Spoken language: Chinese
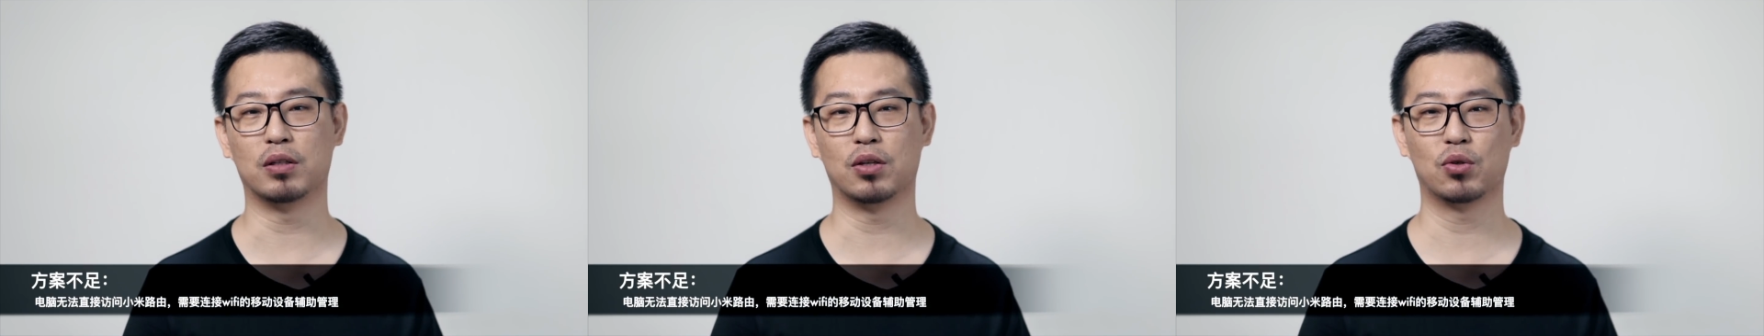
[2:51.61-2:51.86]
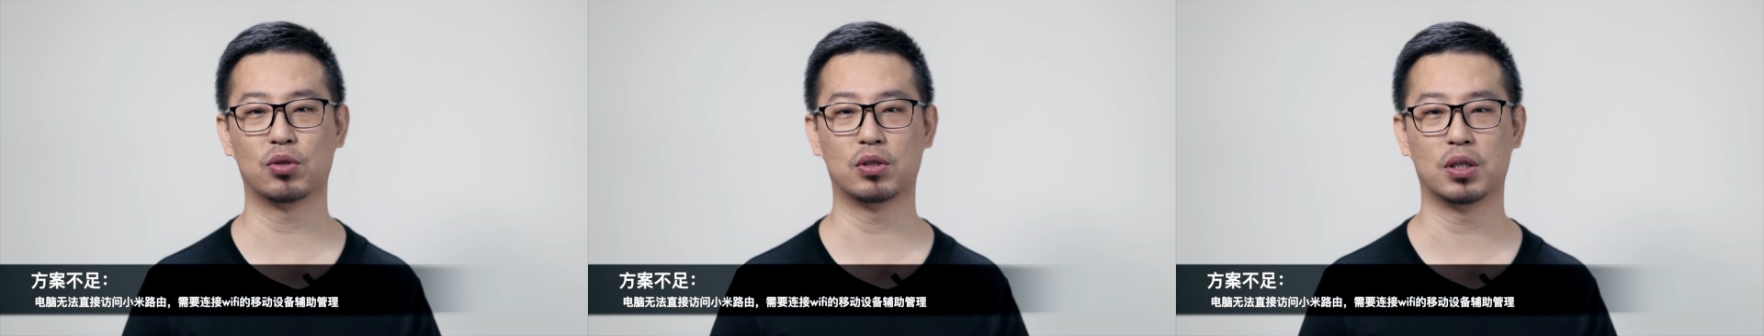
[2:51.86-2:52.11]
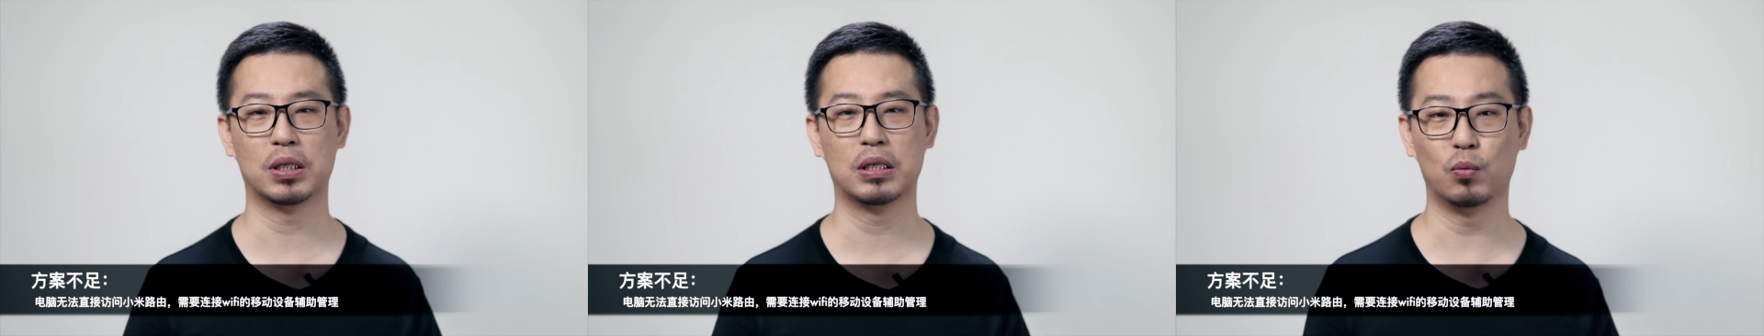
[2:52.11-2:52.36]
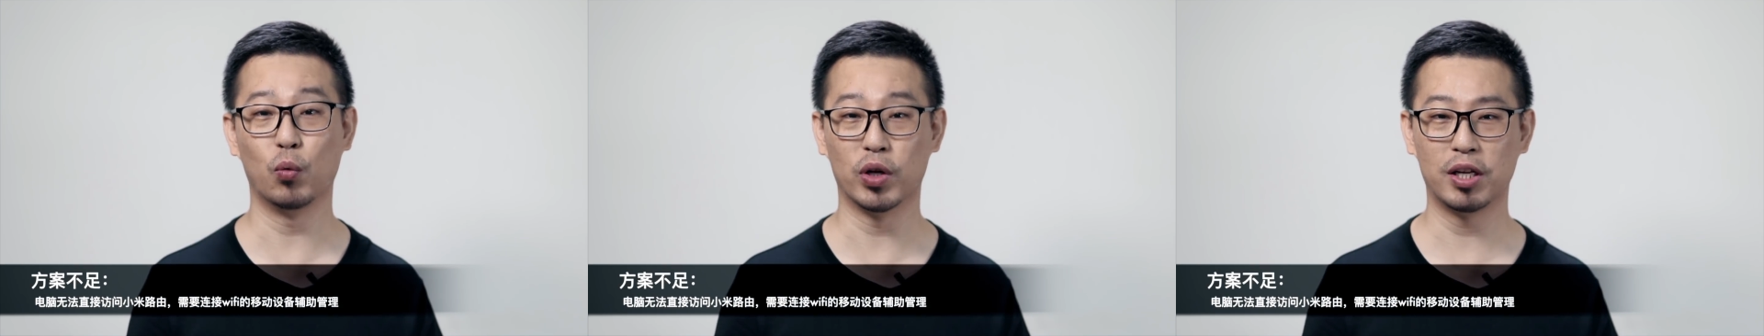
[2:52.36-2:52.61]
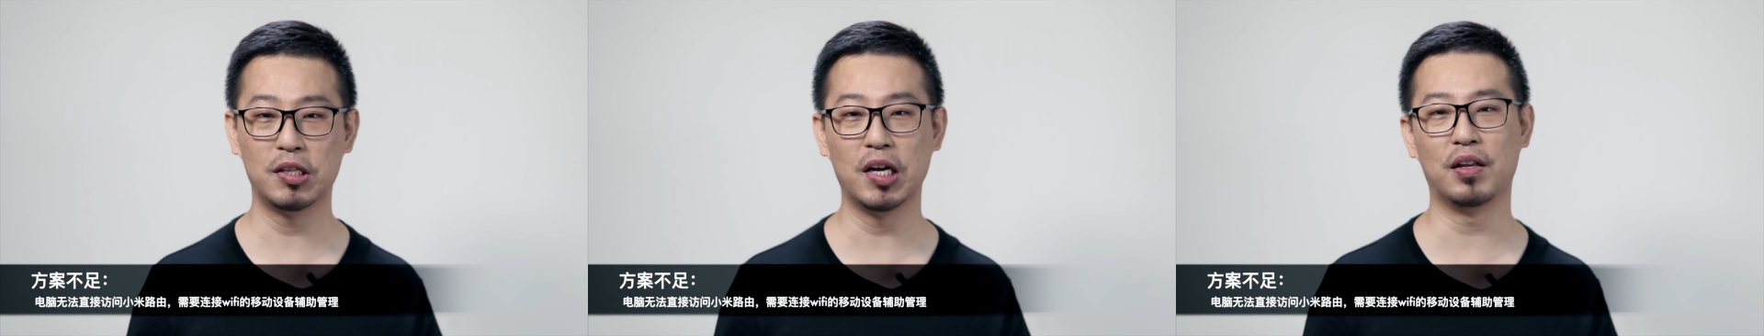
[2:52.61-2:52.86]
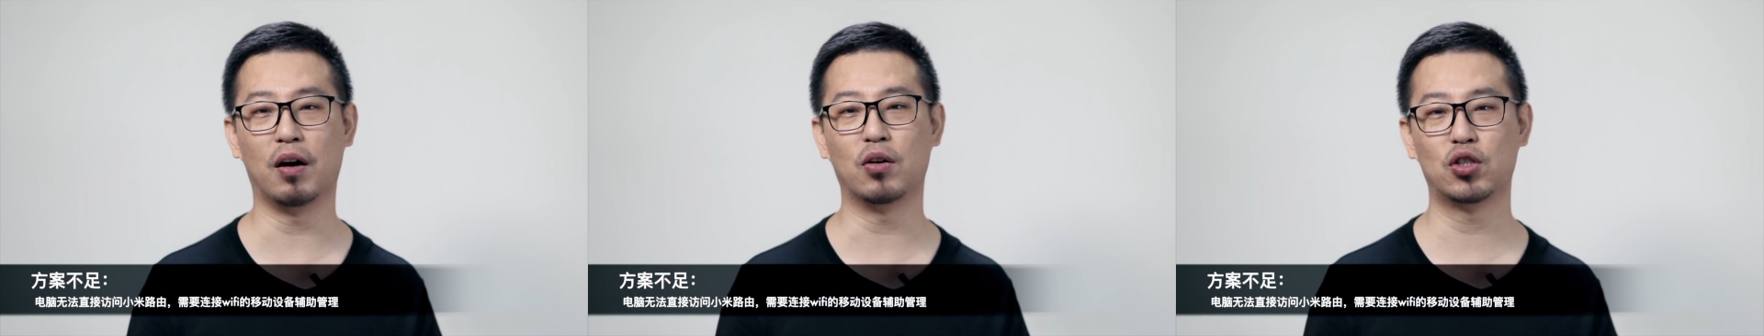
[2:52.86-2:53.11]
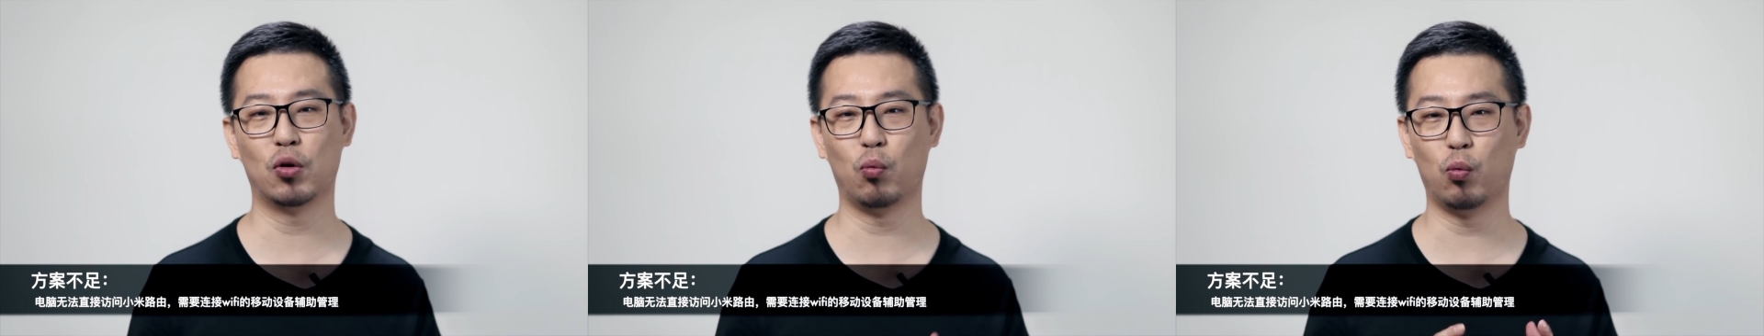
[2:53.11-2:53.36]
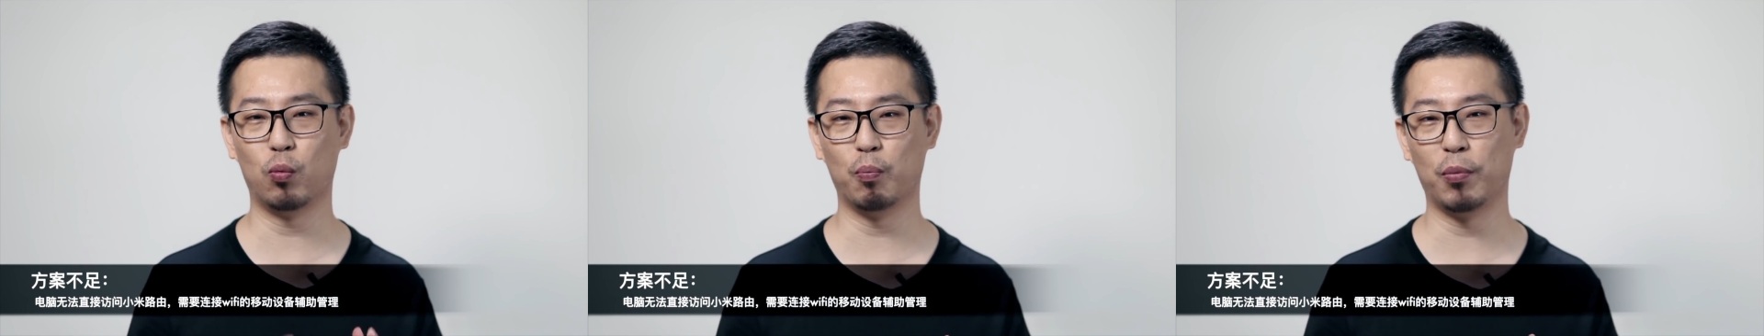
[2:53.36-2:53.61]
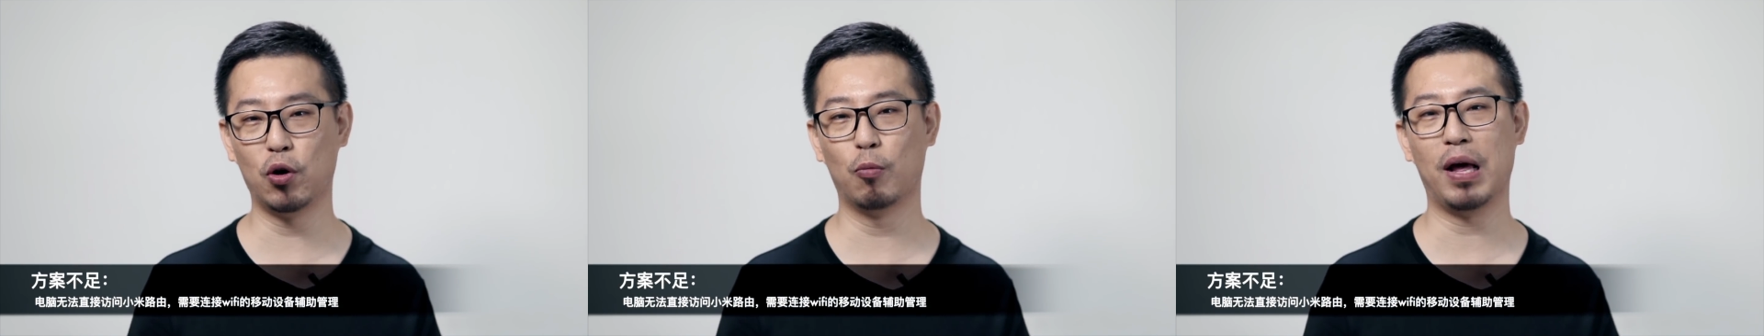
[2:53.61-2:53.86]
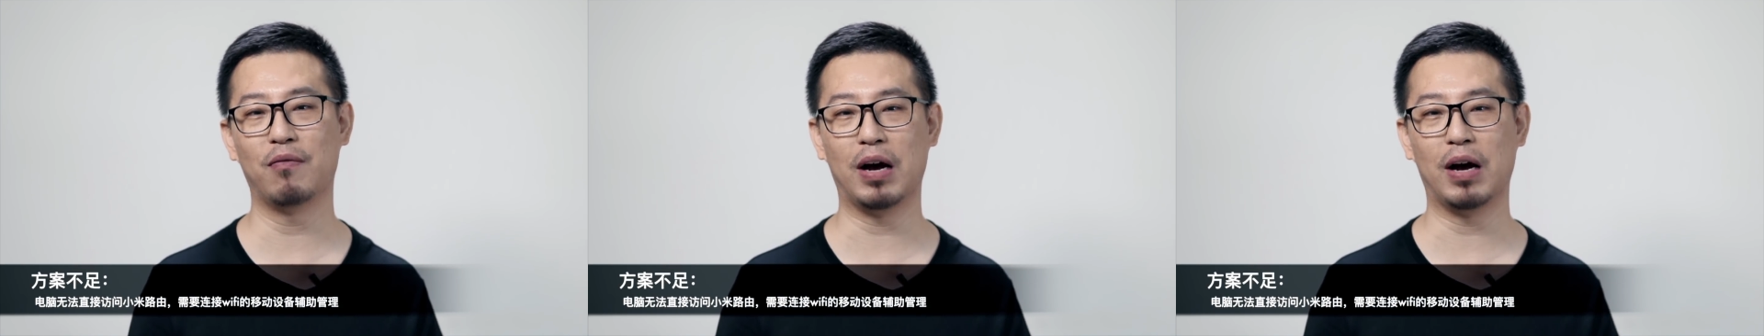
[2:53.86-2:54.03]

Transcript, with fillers: 那就是我的电脑是没有办